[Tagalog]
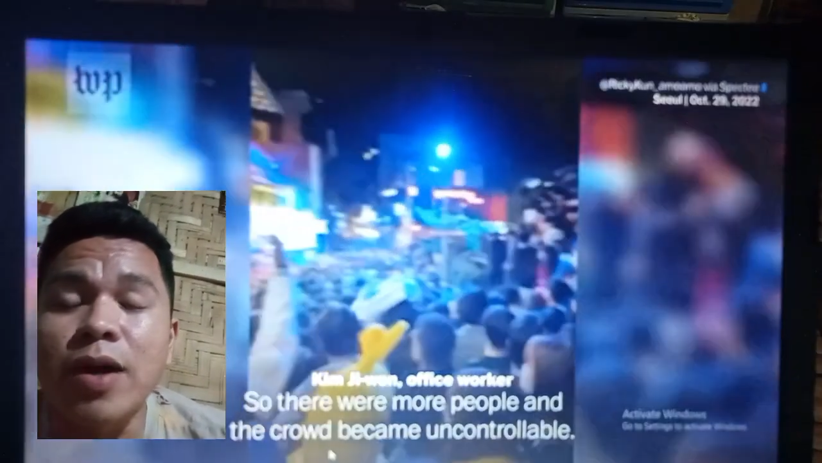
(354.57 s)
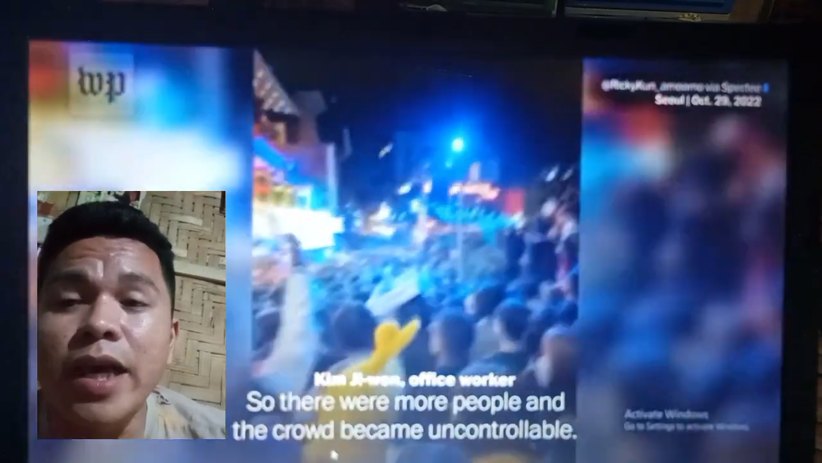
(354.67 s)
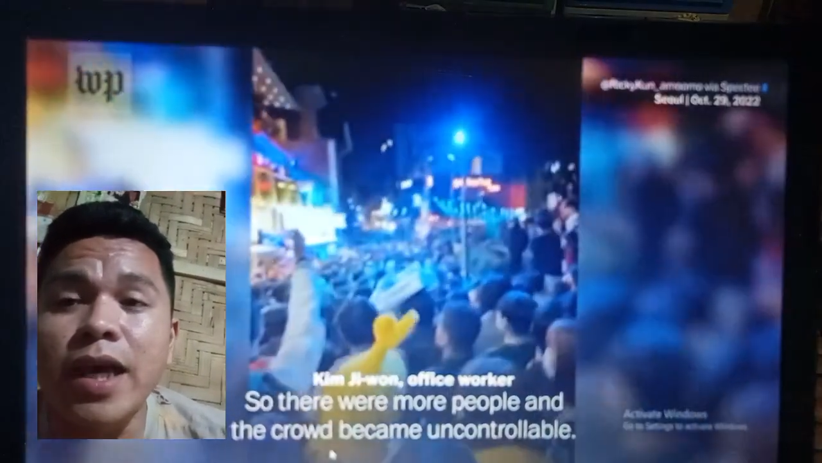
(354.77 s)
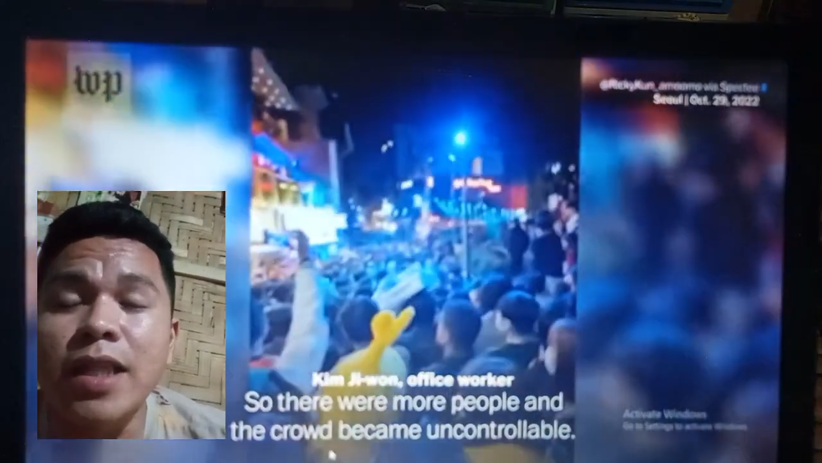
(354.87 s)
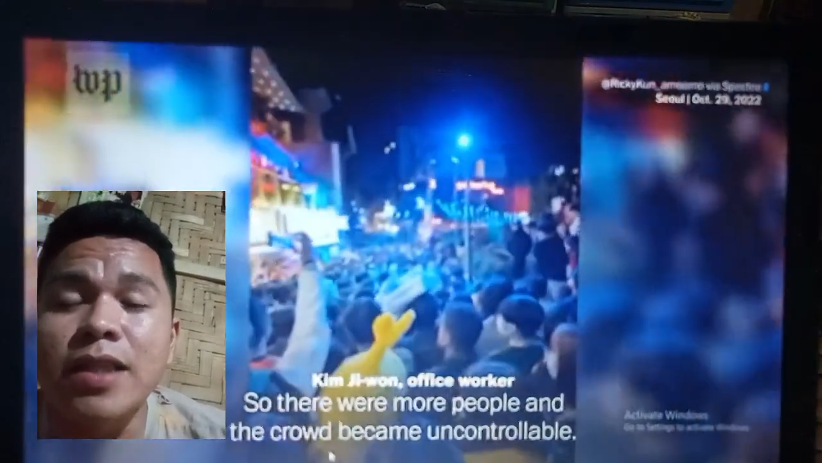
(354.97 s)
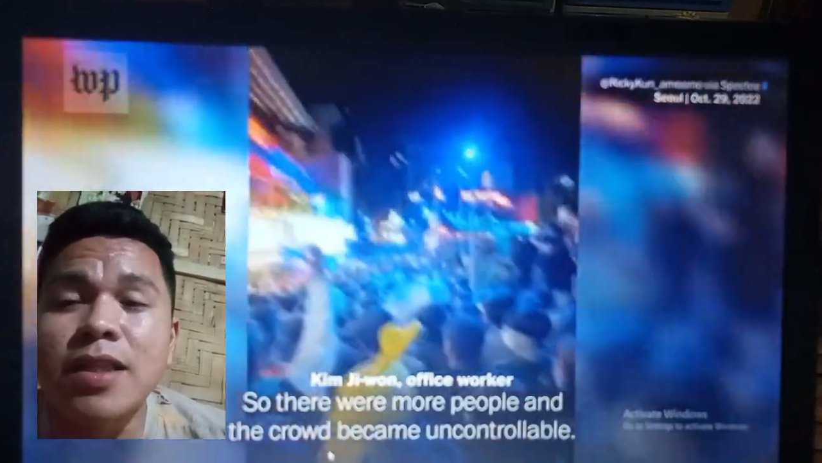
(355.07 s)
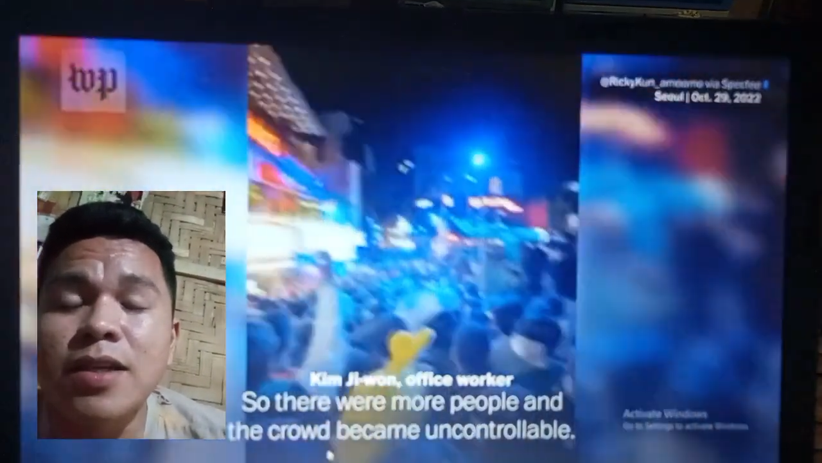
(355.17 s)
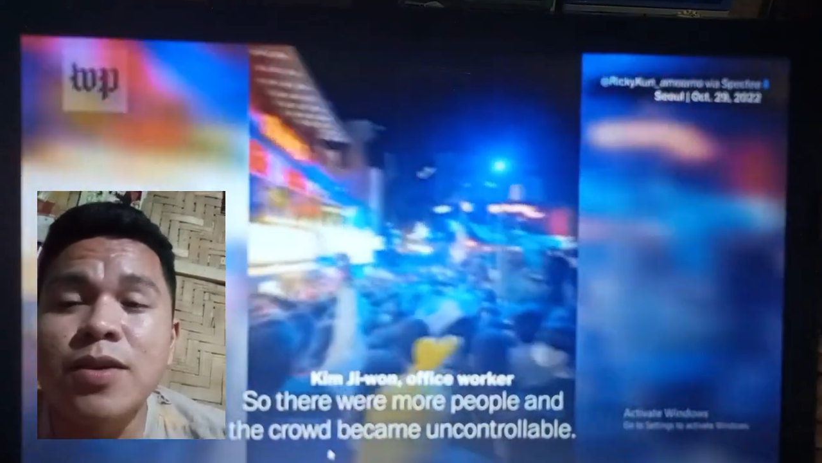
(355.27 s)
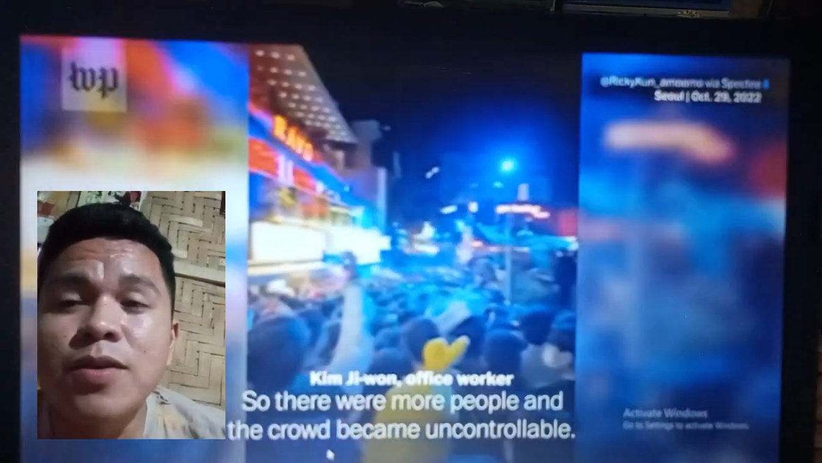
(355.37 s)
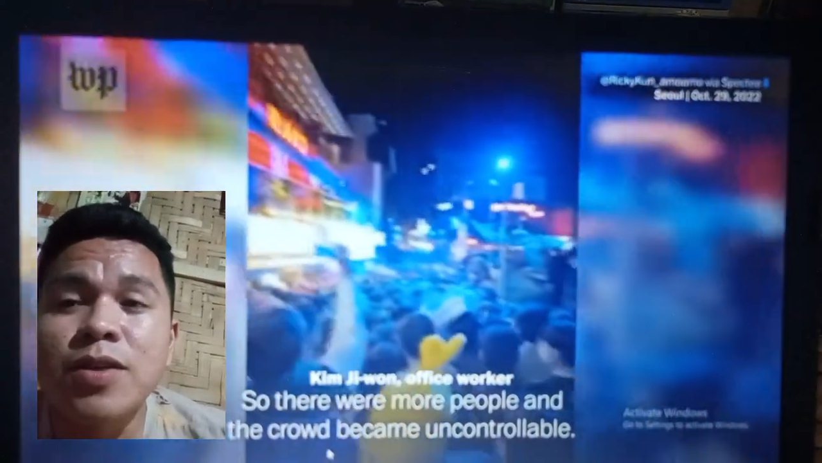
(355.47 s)
kaya
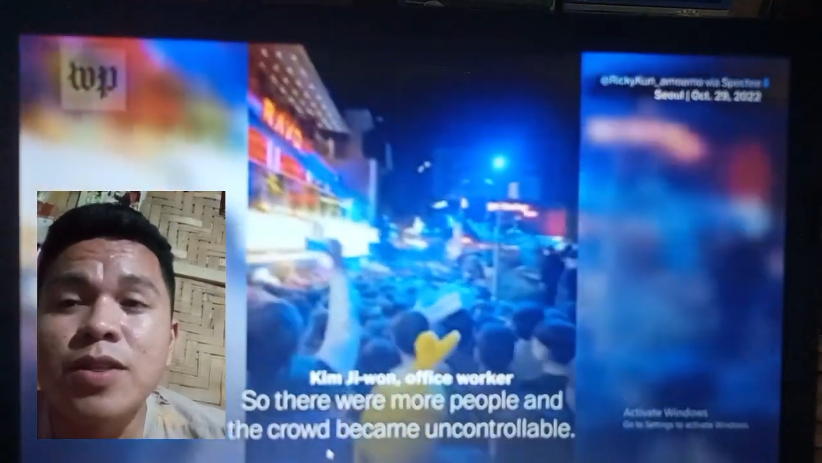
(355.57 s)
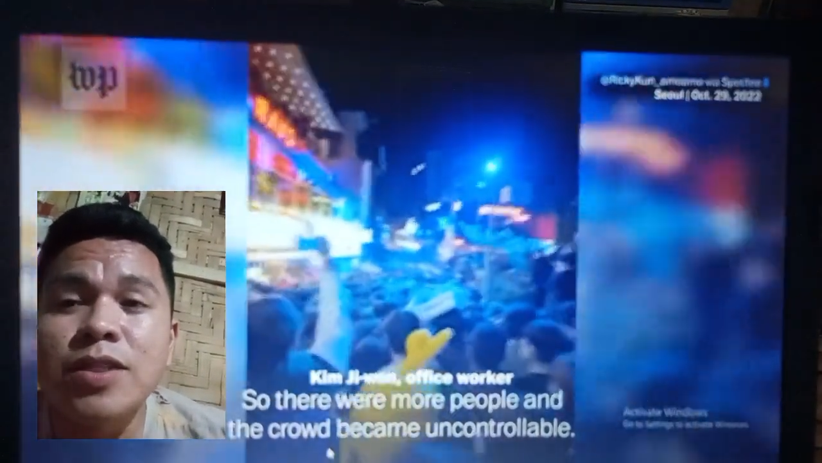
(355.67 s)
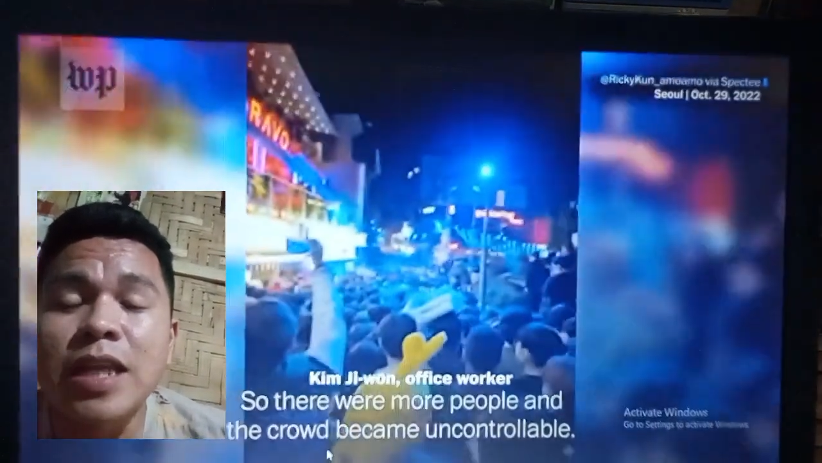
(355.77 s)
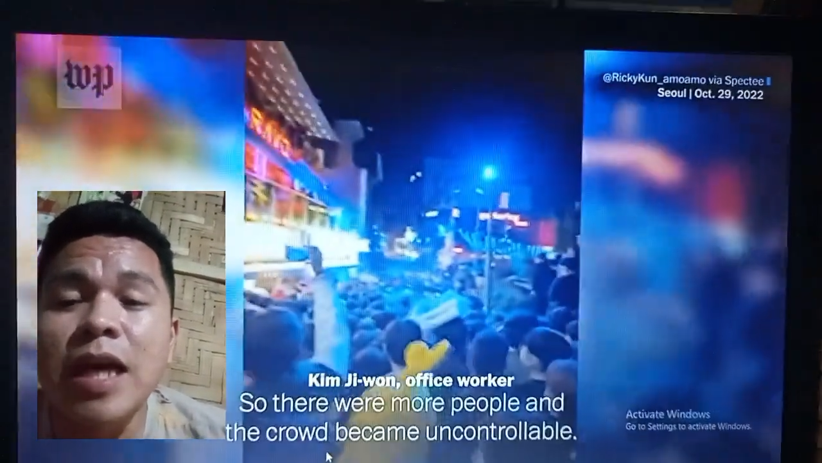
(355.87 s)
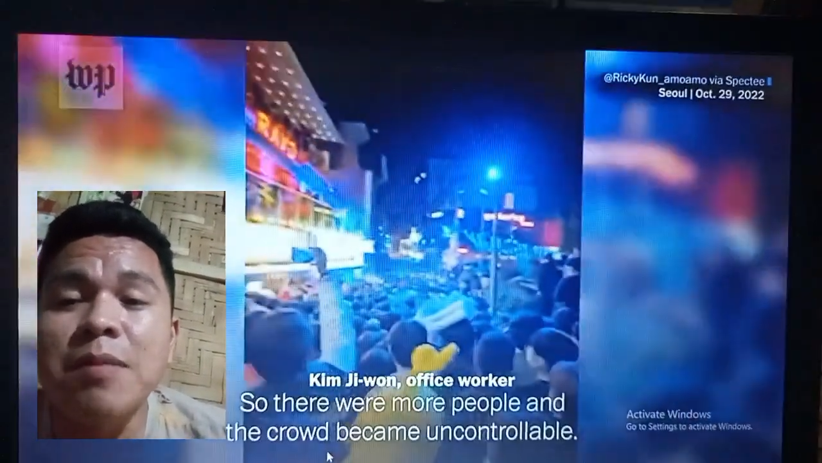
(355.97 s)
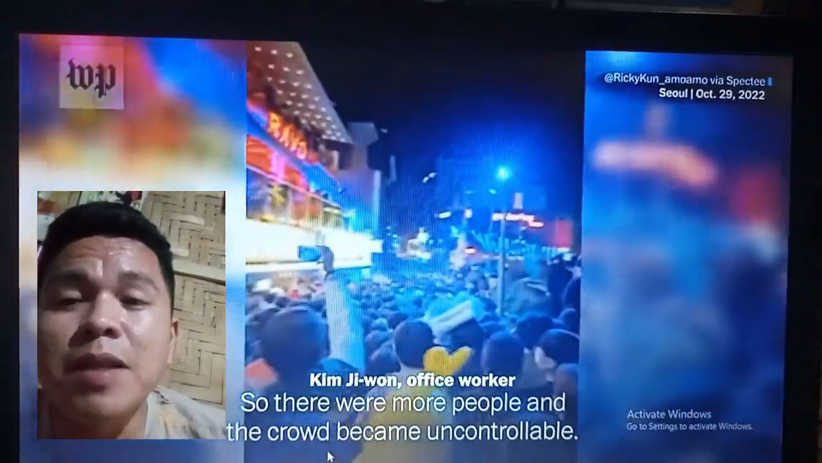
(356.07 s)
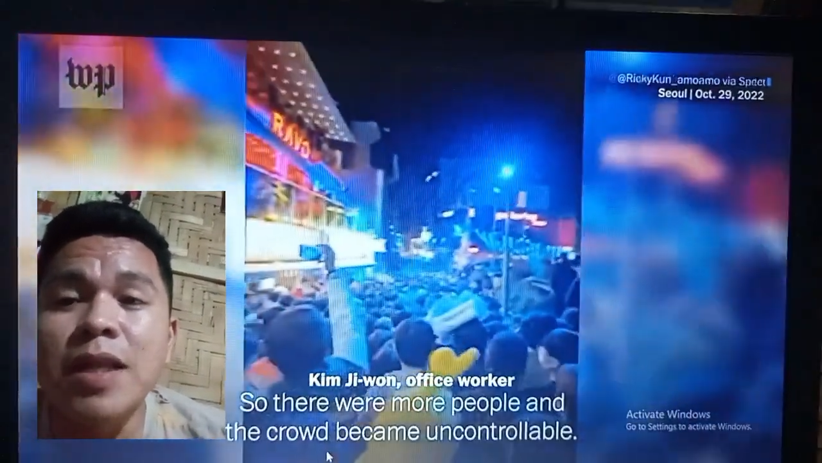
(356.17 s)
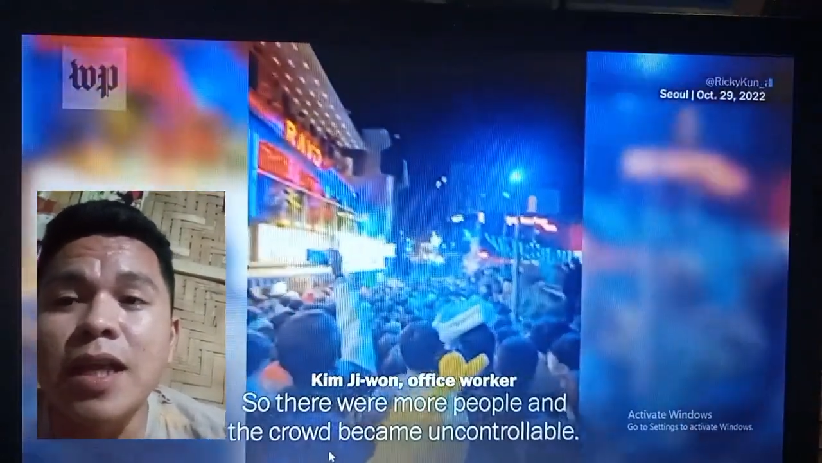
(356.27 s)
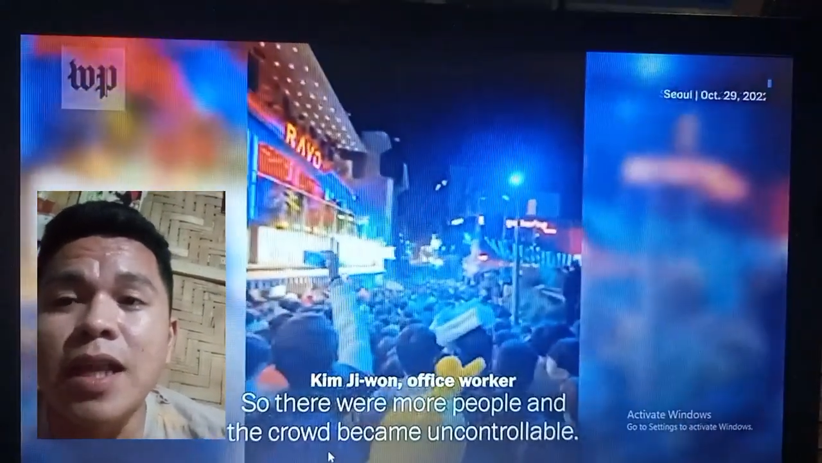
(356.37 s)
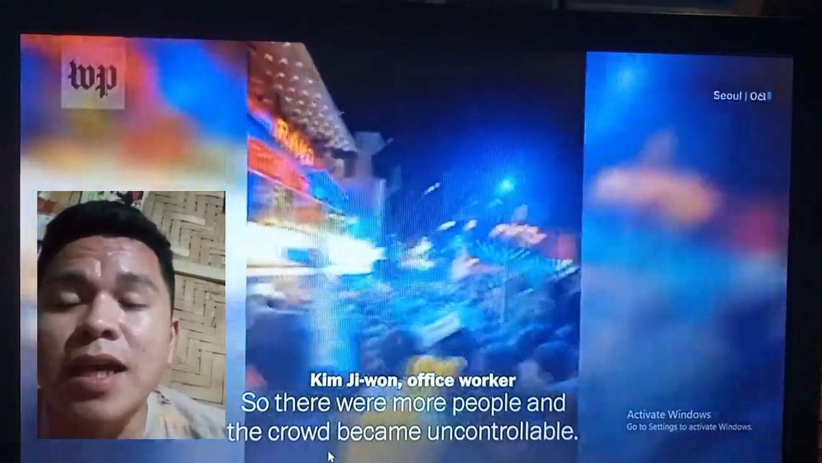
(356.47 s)
sinabi
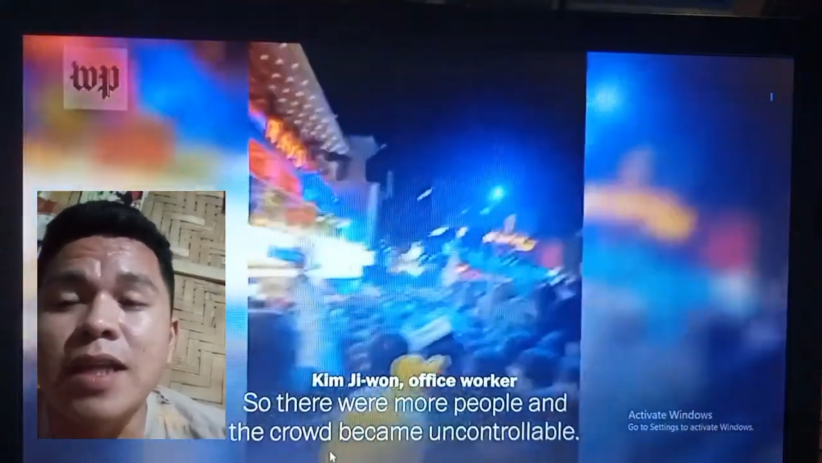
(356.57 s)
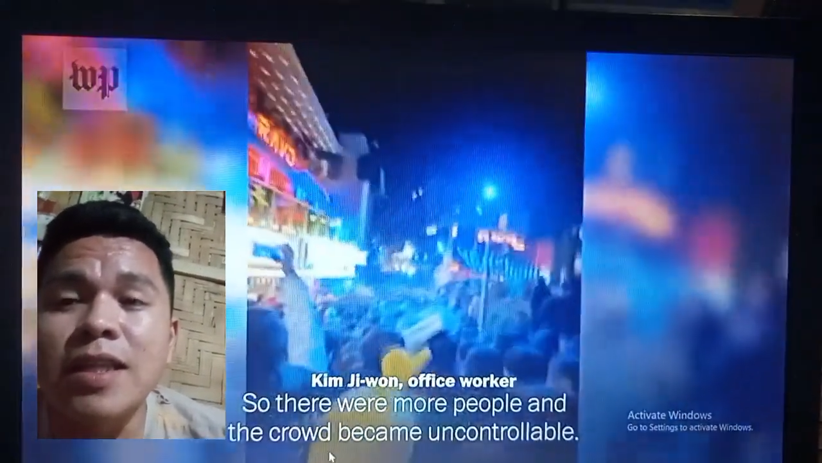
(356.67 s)
niya na